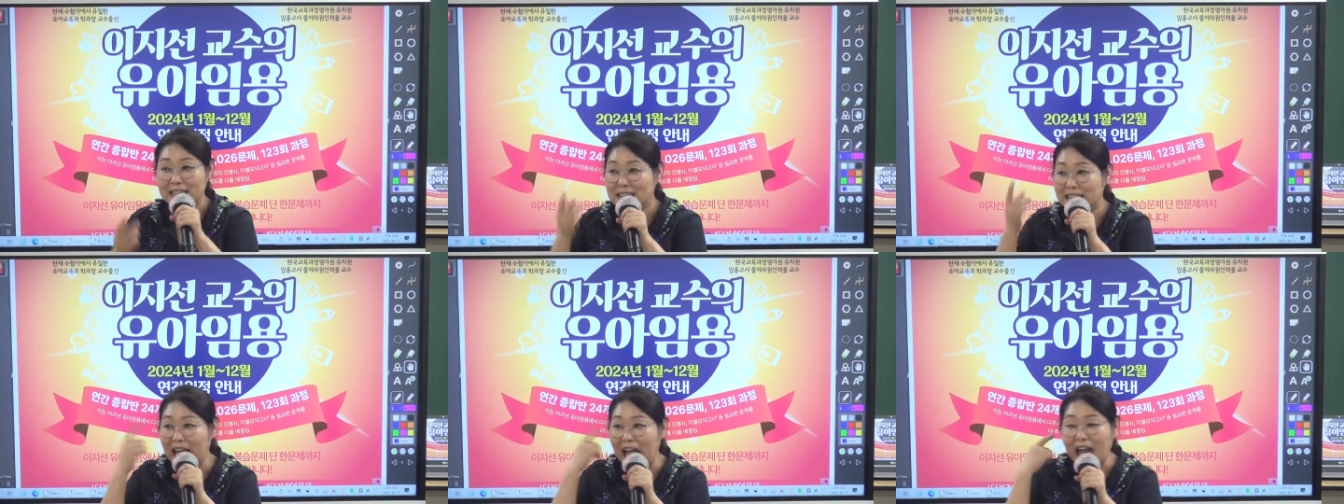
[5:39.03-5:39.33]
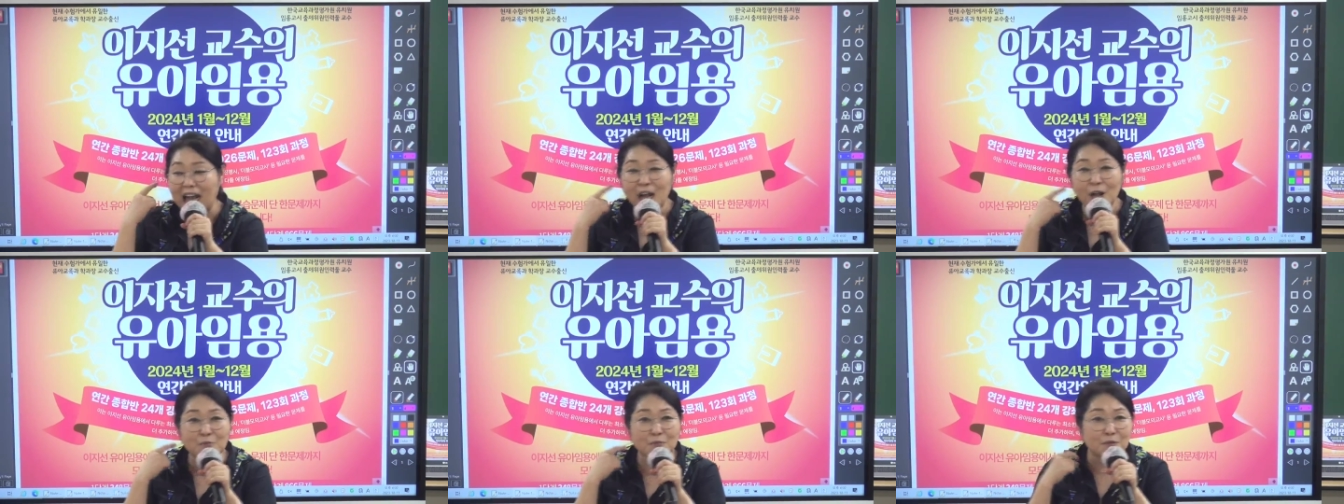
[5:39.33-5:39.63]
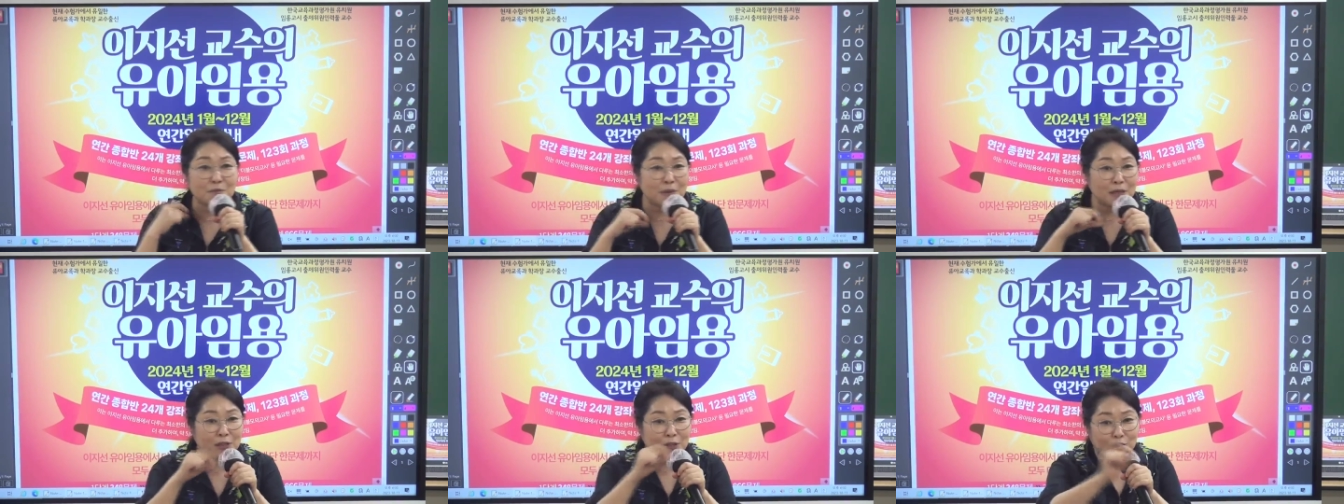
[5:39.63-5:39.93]
딱 한
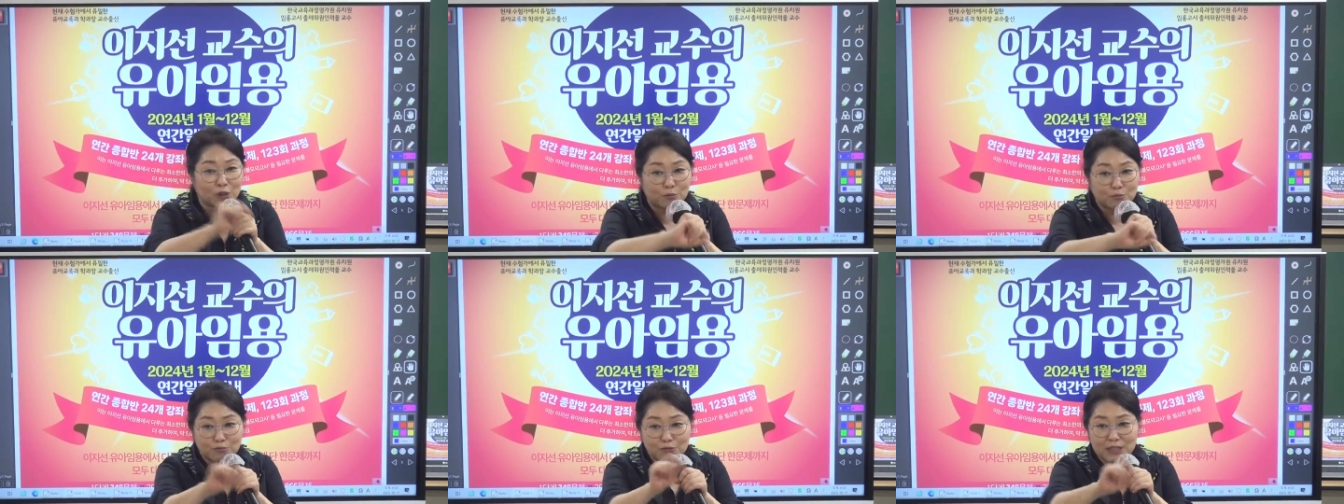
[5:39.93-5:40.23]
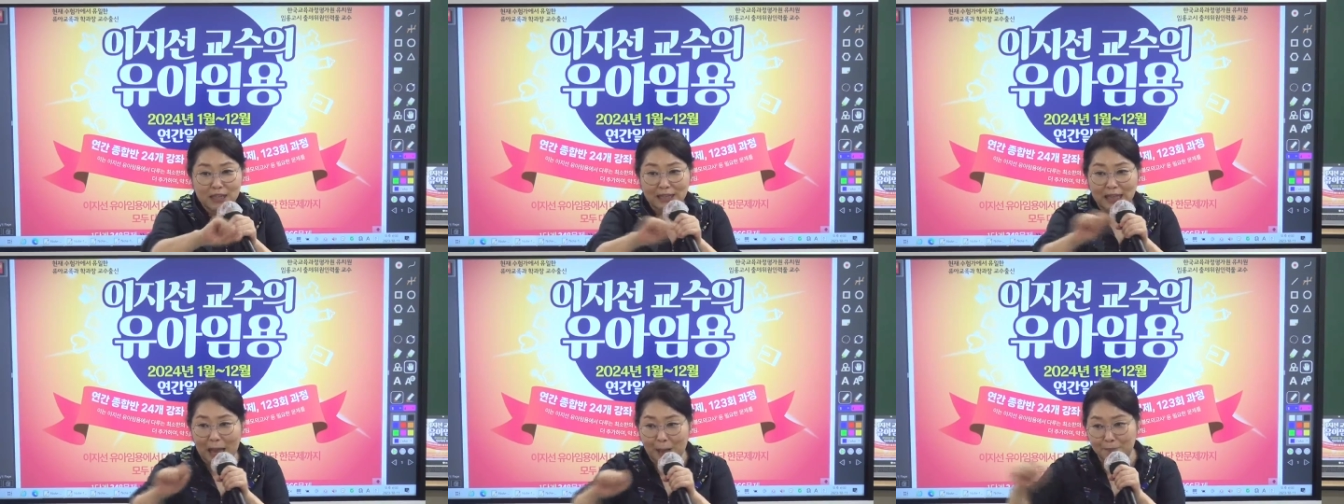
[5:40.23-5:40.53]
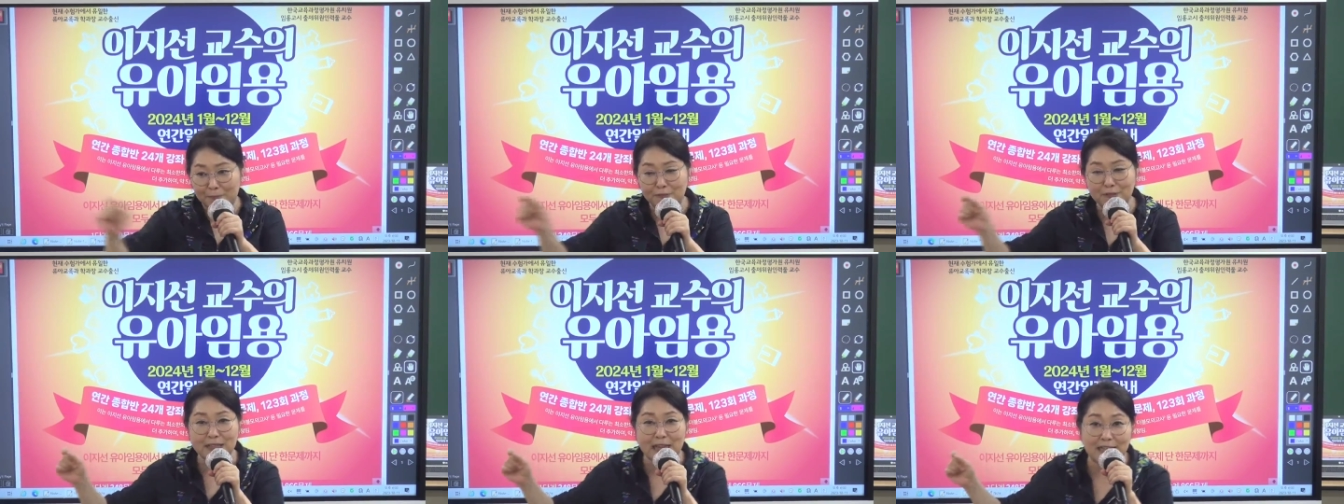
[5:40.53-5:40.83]
번만 듣고 문제 다
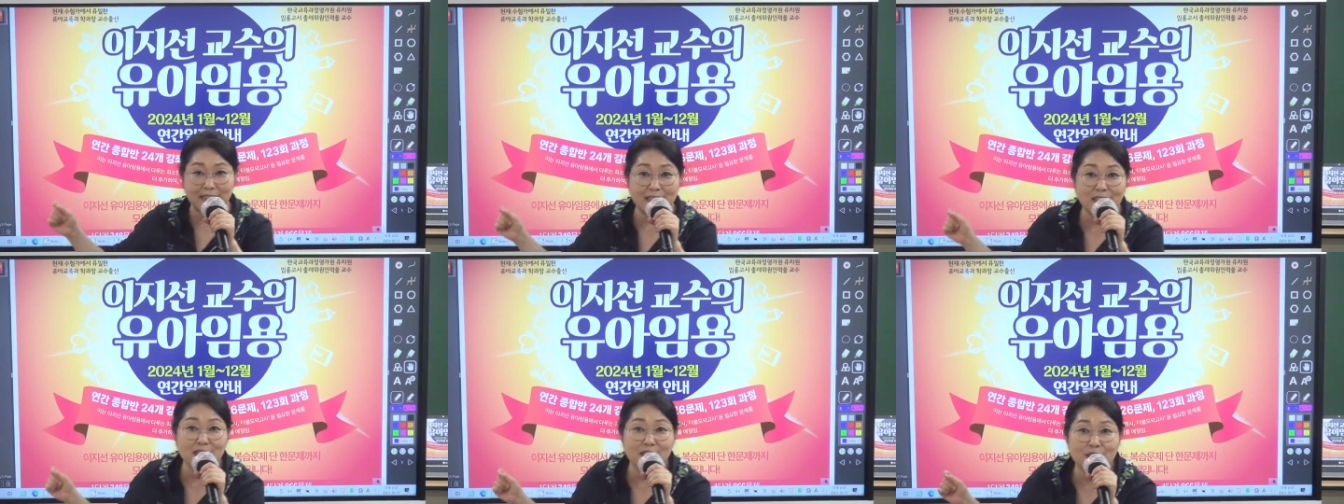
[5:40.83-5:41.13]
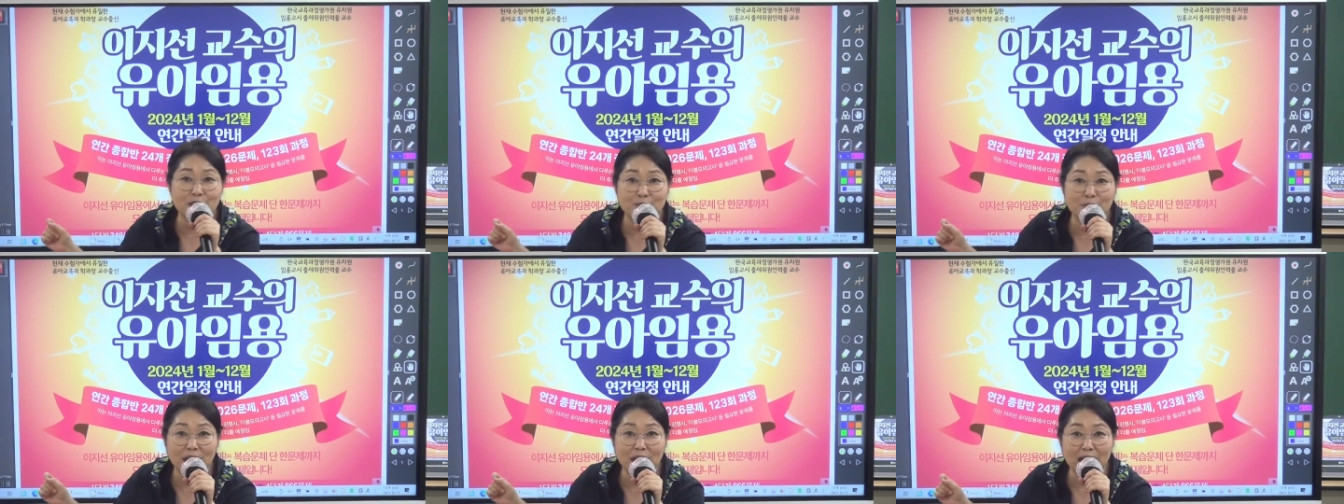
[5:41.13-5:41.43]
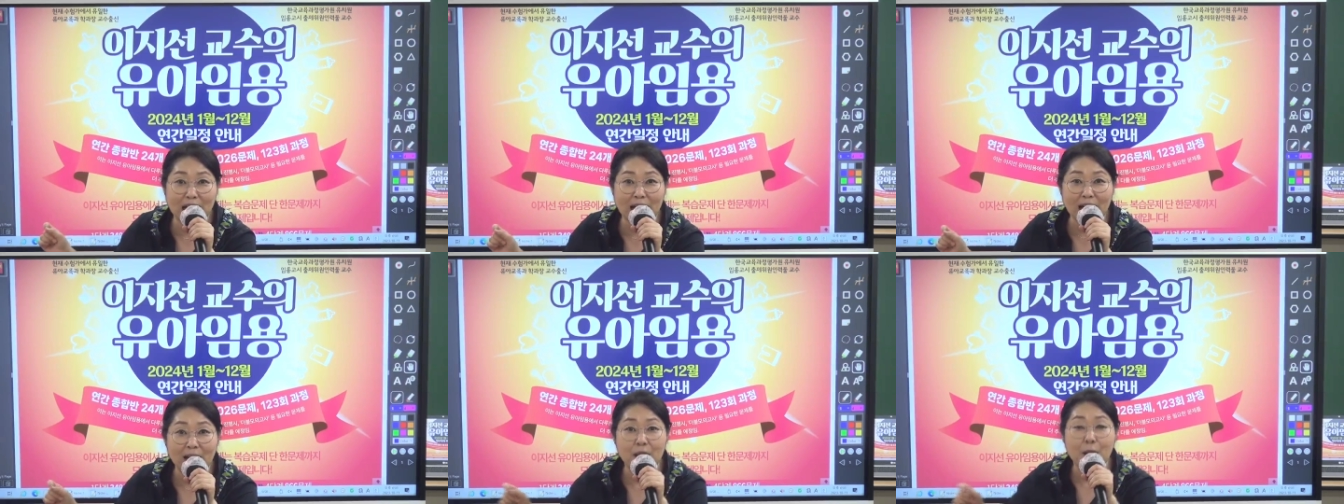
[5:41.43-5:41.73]
풀 자신 있습니까?